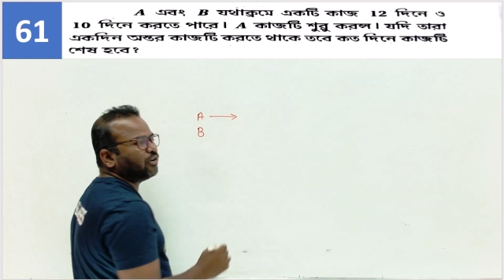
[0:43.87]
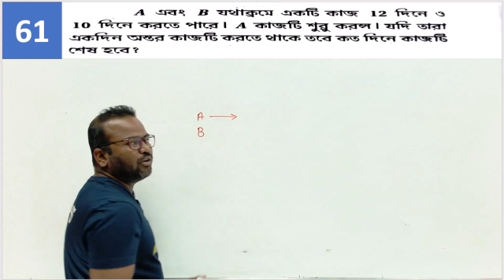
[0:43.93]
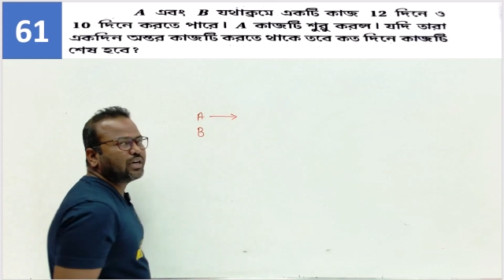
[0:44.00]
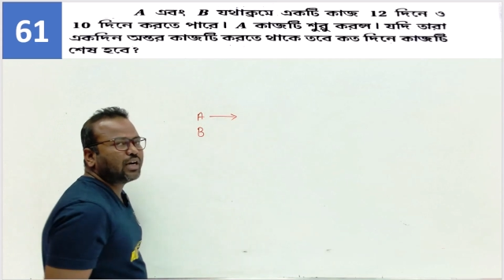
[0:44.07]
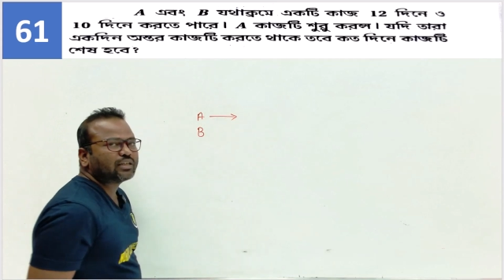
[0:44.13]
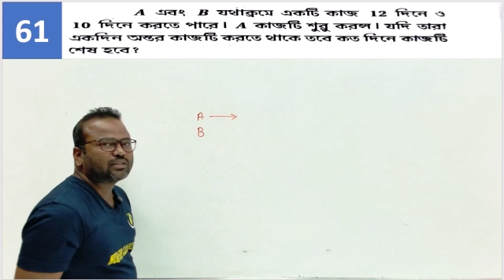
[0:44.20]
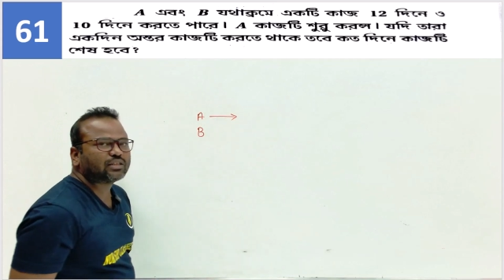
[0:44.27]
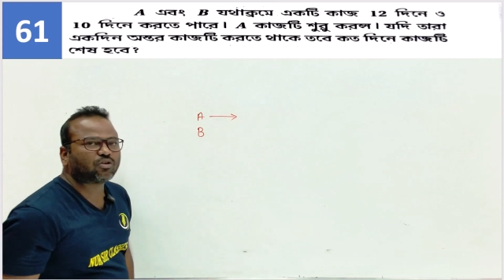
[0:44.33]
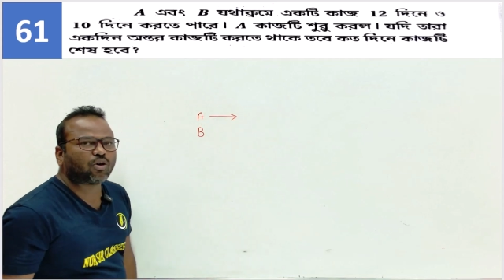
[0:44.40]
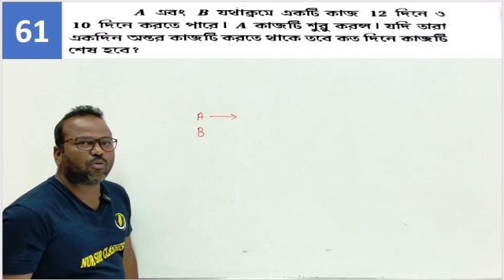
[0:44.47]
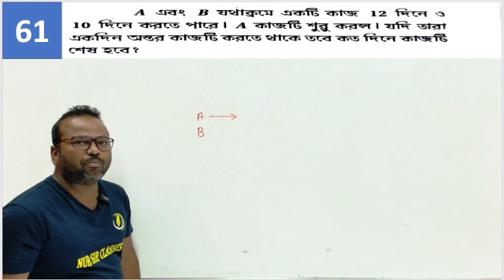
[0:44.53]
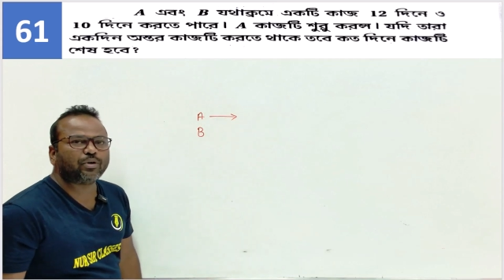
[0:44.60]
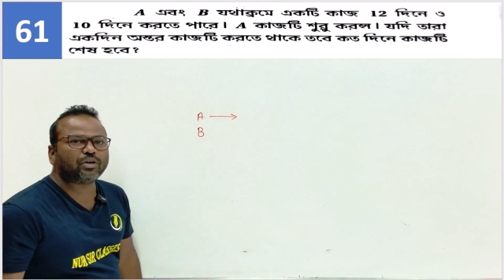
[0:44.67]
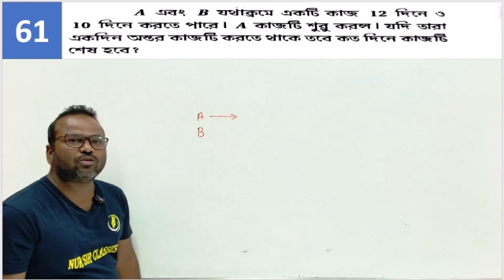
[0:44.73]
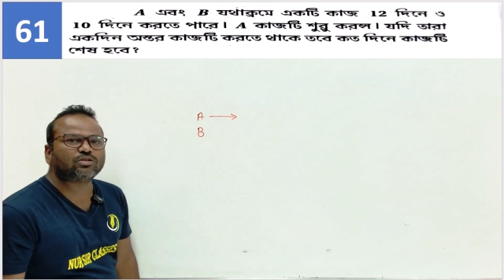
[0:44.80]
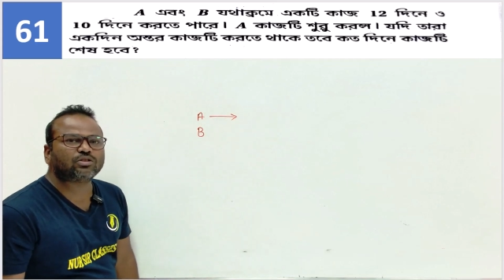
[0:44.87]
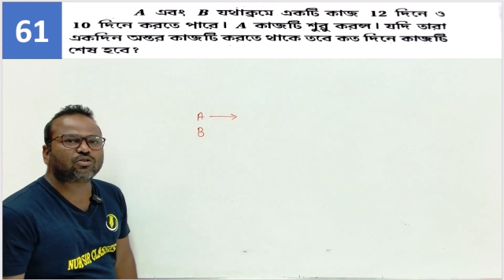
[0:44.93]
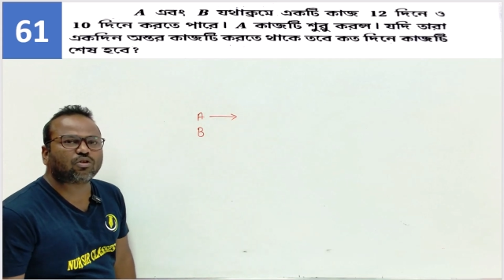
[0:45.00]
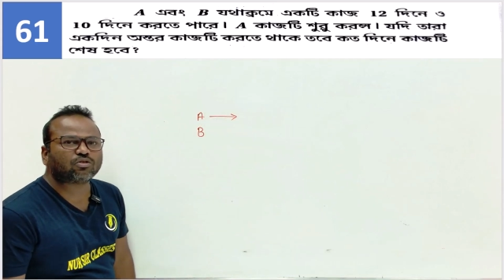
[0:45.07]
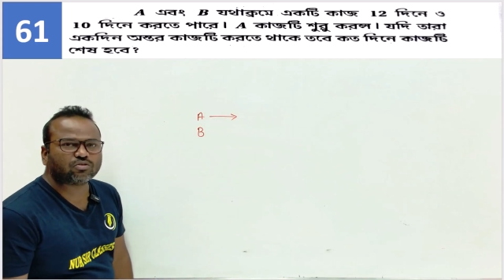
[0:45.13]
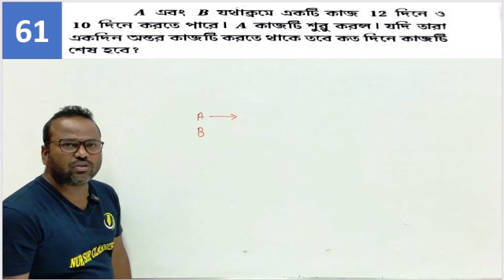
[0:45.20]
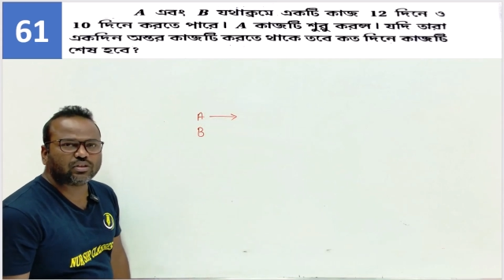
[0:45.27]
এই কাজটা কমপ্লিট করছে
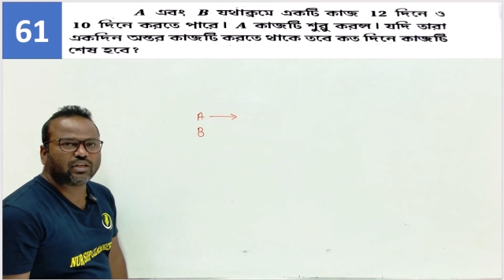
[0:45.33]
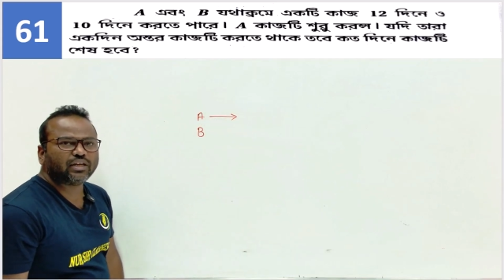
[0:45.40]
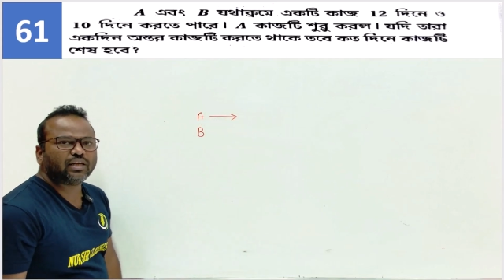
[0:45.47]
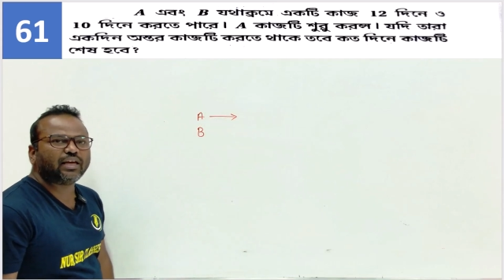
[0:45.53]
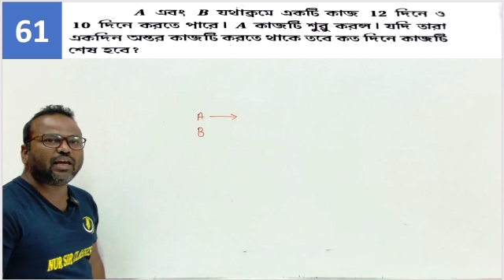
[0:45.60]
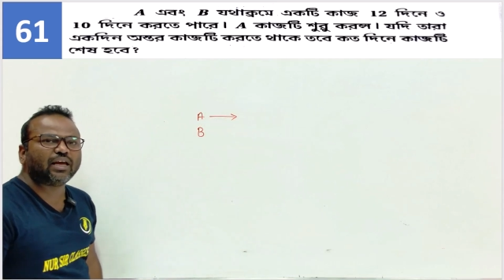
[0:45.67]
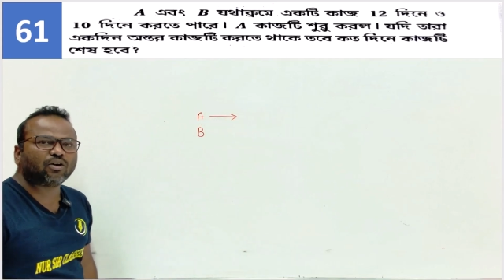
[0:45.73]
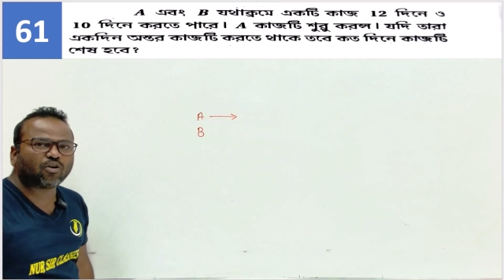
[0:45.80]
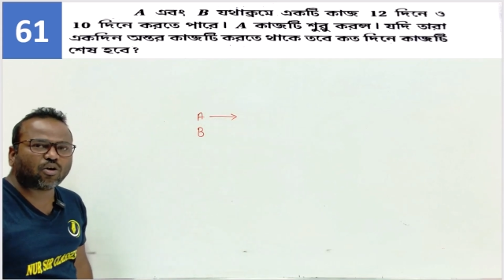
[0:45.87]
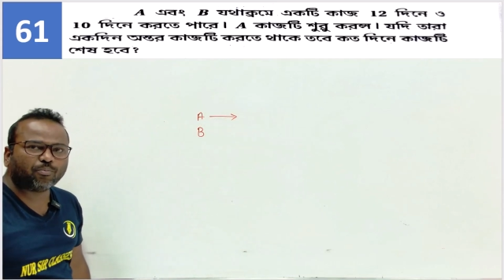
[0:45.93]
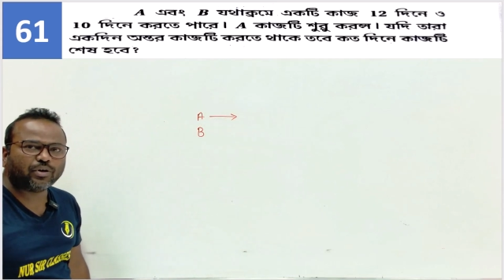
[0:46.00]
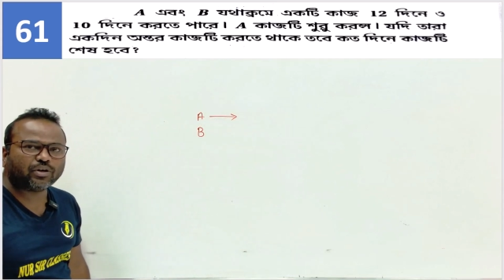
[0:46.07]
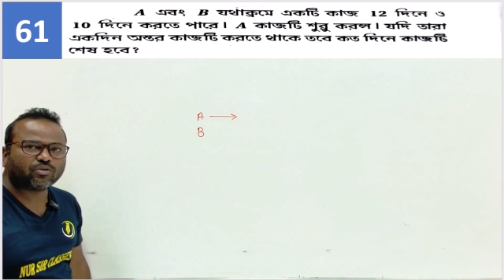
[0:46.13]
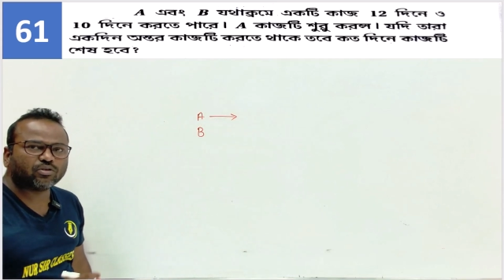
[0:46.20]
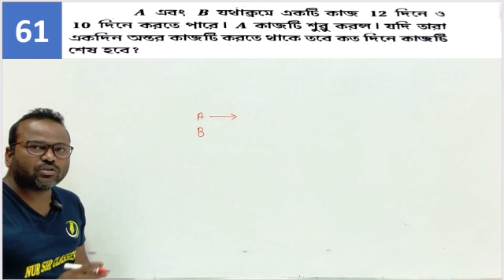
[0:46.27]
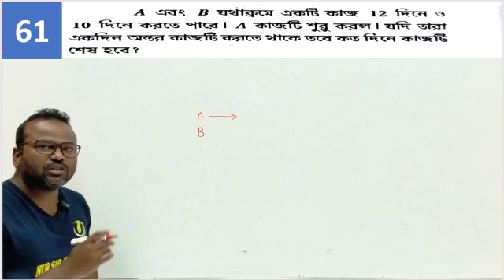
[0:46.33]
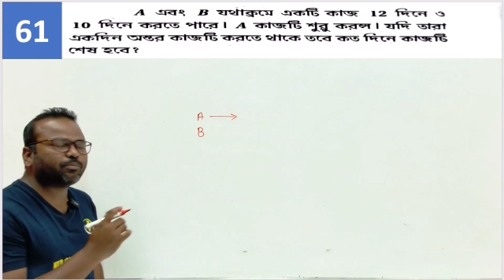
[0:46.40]
কত দিনে এ কমপ্লিট করছে